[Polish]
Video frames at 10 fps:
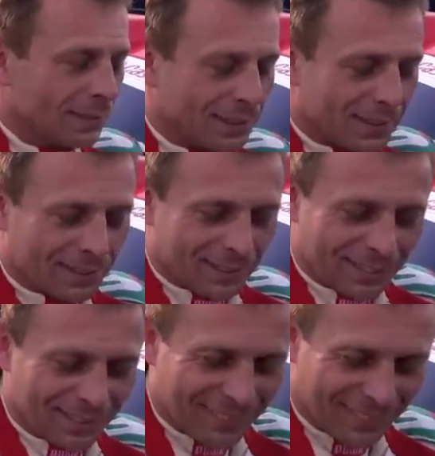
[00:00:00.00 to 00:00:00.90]
powiedziałeś, że nie
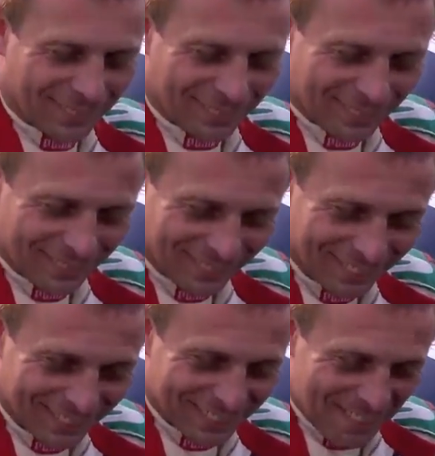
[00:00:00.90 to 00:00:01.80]
lubisz.
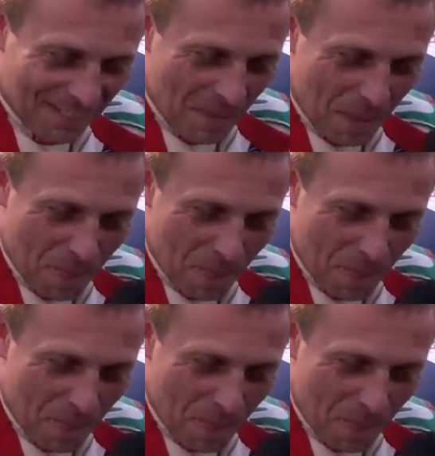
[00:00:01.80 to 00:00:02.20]
Udało się.